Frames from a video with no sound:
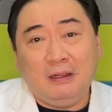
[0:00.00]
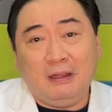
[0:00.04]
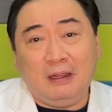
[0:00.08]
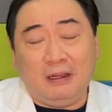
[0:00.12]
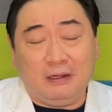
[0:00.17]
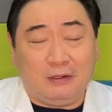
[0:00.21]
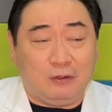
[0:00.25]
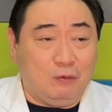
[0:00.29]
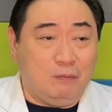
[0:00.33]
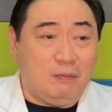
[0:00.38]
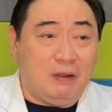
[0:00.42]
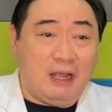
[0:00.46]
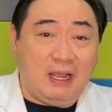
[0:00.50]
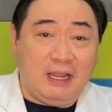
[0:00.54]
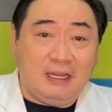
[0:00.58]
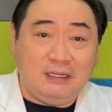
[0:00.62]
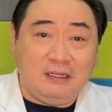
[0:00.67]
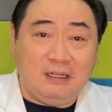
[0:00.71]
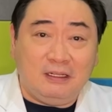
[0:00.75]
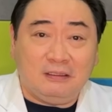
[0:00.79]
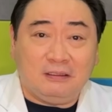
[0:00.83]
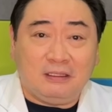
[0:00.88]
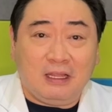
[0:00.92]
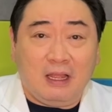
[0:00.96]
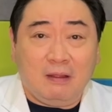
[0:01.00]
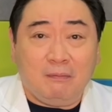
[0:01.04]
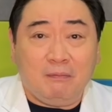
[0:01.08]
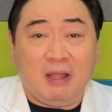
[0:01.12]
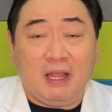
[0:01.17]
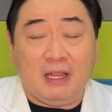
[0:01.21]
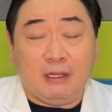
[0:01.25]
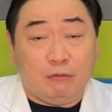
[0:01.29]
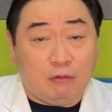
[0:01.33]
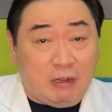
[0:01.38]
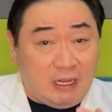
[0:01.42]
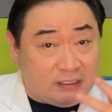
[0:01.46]
Eh, kumain ng
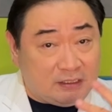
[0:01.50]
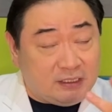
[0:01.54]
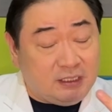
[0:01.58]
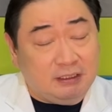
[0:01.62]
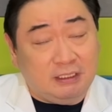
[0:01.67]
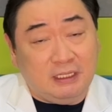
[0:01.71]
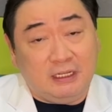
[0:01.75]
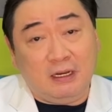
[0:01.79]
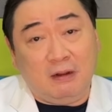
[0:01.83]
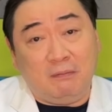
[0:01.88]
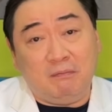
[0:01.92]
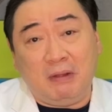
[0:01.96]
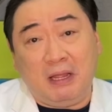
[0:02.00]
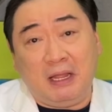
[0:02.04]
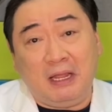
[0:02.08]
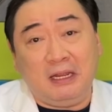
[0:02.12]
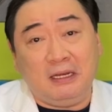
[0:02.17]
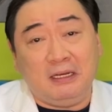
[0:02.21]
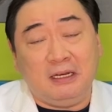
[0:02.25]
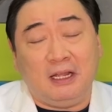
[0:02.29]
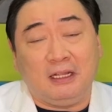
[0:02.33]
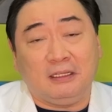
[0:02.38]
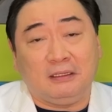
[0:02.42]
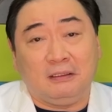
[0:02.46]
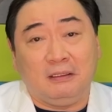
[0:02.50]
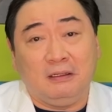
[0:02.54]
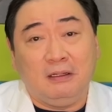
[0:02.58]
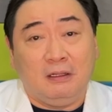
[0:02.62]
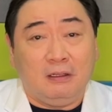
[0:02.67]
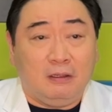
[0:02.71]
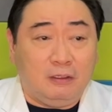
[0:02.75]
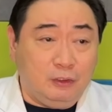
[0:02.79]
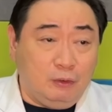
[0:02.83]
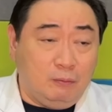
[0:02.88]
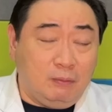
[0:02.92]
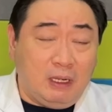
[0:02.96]
tama. Iwasan din ng maalat.
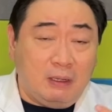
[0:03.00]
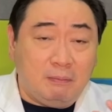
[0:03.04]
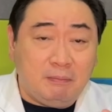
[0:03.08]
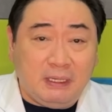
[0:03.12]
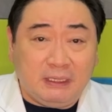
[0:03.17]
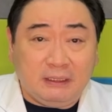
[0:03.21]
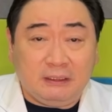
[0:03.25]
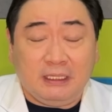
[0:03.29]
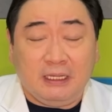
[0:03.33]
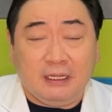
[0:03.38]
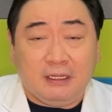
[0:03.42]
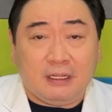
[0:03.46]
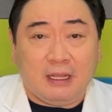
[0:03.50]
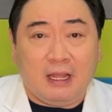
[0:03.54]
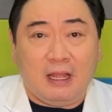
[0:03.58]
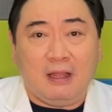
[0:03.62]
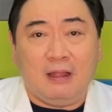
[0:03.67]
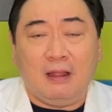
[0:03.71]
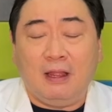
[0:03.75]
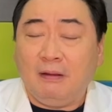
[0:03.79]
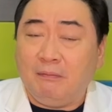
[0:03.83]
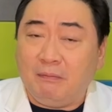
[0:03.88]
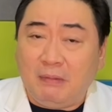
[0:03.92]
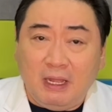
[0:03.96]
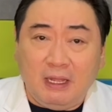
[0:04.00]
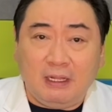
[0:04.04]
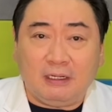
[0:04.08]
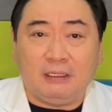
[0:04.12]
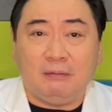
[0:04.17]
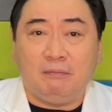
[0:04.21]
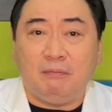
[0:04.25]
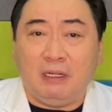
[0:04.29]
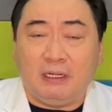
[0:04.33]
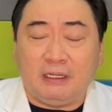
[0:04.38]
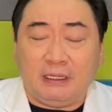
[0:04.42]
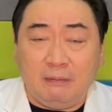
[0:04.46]
Yung mga mantika, ay eh,
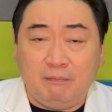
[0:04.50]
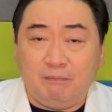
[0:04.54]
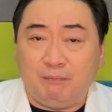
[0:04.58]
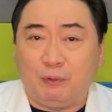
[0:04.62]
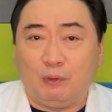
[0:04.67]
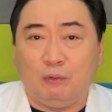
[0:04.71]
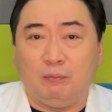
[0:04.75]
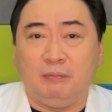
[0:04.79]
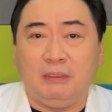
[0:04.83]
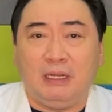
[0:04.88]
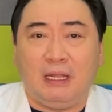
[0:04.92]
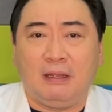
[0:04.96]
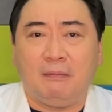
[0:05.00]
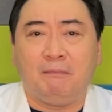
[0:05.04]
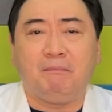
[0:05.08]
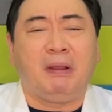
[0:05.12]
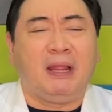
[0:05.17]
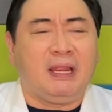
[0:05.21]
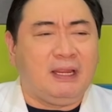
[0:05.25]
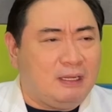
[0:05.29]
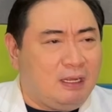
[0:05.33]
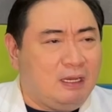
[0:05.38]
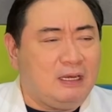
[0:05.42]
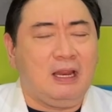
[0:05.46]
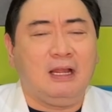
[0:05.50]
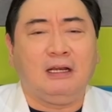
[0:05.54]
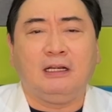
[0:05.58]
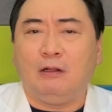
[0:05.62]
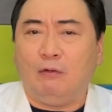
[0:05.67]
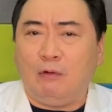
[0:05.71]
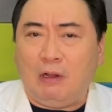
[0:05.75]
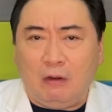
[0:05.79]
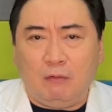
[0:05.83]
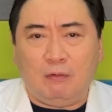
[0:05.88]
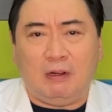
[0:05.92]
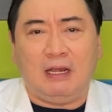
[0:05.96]
maaaring mag-improve na. Pahinga lang
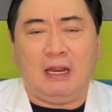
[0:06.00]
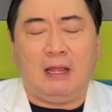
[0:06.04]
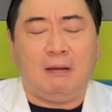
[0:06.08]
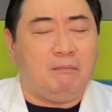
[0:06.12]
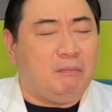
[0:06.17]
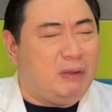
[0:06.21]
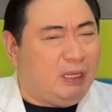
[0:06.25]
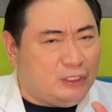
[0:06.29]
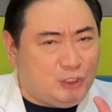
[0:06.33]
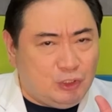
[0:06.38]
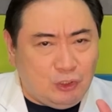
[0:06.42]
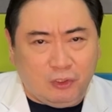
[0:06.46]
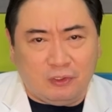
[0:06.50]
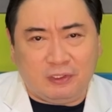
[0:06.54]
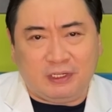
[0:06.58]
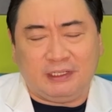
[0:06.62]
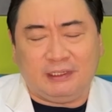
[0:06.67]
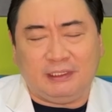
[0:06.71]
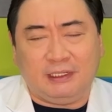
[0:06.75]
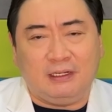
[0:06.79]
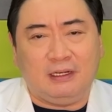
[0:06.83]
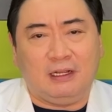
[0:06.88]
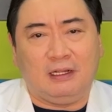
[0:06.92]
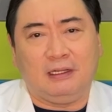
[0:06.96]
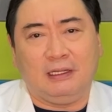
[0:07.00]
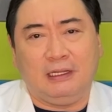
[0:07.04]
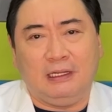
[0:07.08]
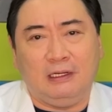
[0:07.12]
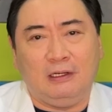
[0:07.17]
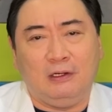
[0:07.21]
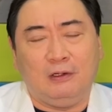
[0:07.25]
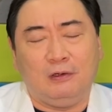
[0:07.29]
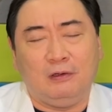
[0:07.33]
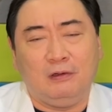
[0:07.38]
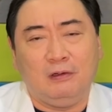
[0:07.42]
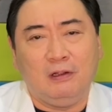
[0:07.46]
nawawala. Majority ng
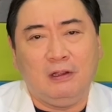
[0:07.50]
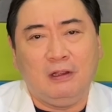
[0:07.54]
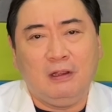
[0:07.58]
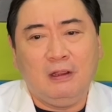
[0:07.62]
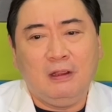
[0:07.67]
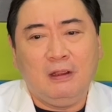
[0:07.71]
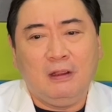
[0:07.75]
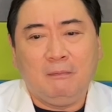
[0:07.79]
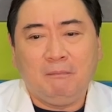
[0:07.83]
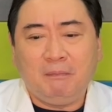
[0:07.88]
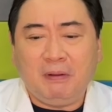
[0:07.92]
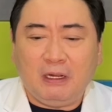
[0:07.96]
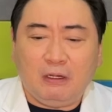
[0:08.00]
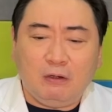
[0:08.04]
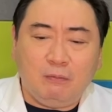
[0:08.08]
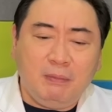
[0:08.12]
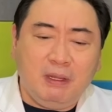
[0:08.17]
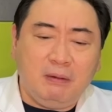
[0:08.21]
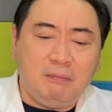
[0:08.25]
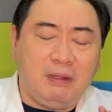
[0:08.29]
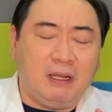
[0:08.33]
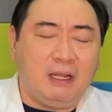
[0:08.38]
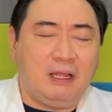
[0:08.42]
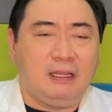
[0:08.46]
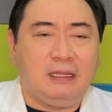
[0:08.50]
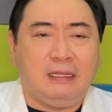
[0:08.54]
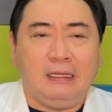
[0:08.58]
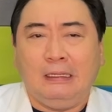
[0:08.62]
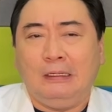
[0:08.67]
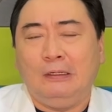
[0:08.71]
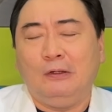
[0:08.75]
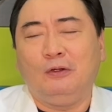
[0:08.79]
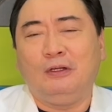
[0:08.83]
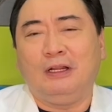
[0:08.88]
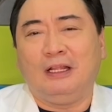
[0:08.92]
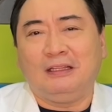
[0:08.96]
hilo. Pero may mga
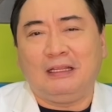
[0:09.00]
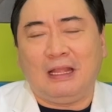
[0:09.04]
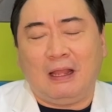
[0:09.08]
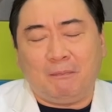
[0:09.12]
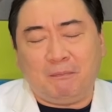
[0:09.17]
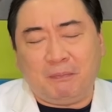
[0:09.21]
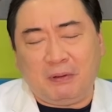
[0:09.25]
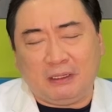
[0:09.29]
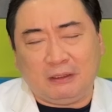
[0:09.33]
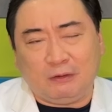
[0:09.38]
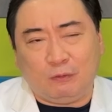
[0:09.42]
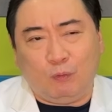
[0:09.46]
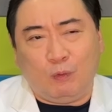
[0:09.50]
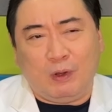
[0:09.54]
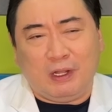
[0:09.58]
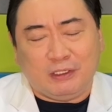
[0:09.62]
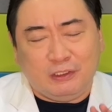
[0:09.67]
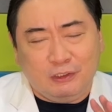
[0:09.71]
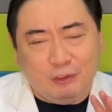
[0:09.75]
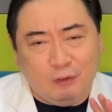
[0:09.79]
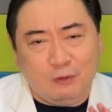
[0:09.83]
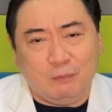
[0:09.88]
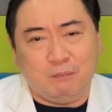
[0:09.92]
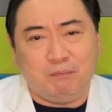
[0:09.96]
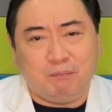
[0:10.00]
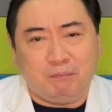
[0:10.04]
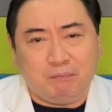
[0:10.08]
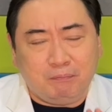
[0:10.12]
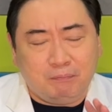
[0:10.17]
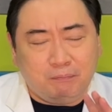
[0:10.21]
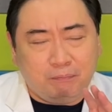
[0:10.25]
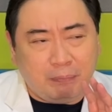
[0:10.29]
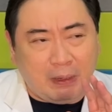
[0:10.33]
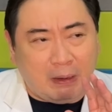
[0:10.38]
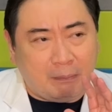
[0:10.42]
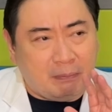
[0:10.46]
hilo na dapat wag nyong
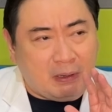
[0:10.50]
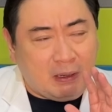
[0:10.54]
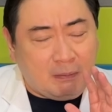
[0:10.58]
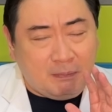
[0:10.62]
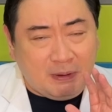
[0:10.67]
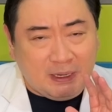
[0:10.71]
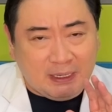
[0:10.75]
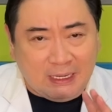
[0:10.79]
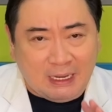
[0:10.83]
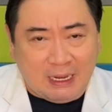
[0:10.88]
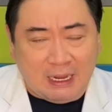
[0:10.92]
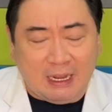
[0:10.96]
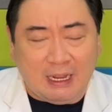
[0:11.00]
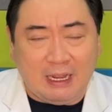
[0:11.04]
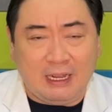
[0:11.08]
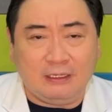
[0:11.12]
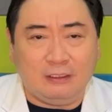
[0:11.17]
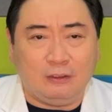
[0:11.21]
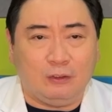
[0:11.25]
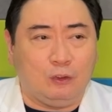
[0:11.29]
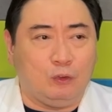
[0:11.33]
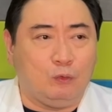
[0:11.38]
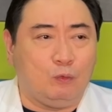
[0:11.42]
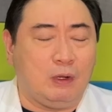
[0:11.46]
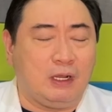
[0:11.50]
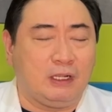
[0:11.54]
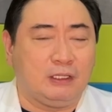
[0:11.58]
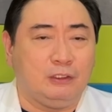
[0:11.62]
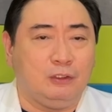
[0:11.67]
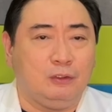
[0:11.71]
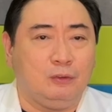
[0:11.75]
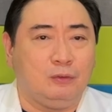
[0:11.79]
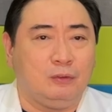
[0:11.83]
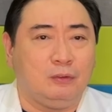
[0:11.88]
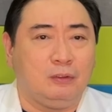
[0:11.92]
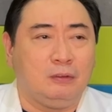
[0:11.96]
pababayaan o wag
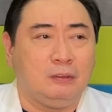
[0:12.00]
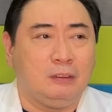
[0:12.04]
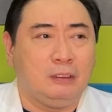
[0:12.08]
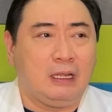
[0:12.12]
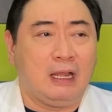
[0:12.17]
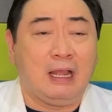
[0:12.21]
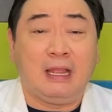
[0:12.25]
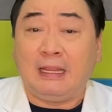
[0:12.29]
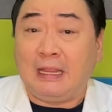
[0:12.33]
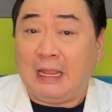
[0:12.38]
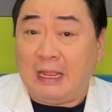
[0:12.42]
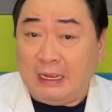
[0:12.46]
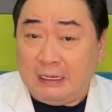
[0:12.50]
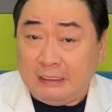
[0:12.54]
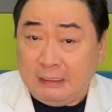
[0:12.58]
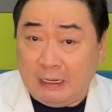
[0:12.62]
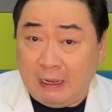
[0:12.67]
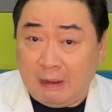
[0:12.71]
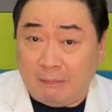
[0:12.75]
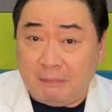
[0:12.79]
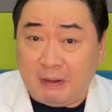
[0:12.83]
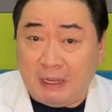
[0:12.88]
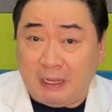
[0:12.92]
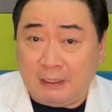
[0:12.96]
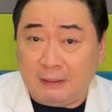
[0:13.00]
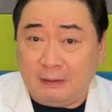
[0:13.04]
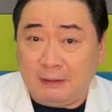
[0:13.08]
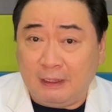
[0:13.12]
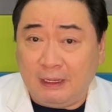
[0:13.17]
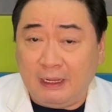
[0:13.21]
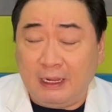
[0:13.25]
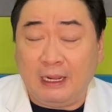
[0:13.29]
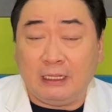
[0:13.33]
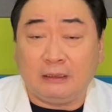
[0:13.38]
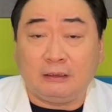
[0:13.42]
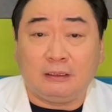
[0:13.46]
nyong hayaan lamang.
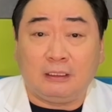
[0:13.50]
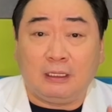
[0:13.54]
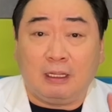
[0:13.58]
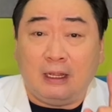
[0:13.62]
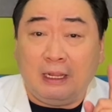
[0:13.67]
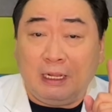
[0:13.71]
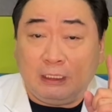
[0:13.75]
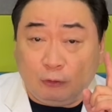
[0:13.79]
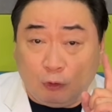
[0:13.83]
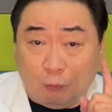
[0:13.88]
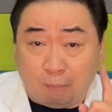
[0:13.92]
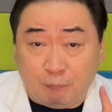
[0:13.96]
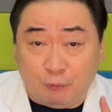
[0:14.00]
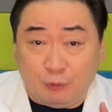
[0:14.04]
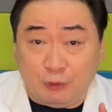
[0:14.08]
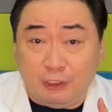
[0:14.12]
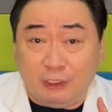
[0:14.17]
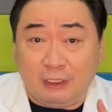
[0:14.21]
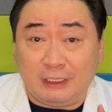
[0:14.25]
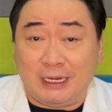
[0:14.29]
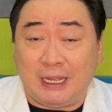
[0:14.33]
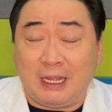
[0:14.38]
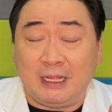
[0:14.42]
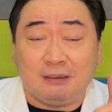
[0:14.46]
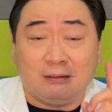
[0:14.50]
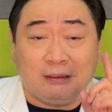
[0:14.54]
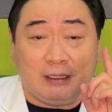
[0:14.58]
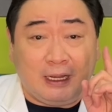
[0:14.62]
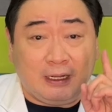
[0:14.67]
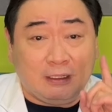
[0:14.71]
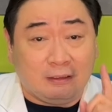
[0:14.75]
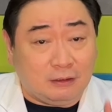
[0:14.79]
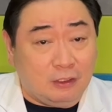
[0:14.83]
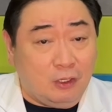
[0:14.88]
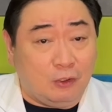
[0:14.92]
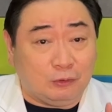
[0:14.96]
At ito po yan ha.
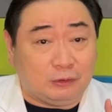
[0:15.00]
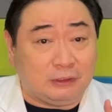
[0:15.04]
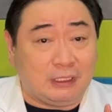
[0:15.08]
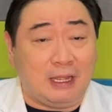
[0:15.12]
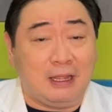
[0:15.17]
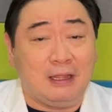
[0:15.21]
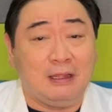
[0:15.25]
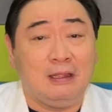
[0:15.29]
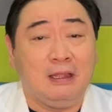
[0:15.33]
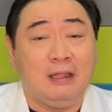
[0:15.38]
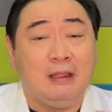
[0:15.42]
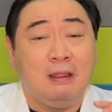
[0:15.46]
Take note ha.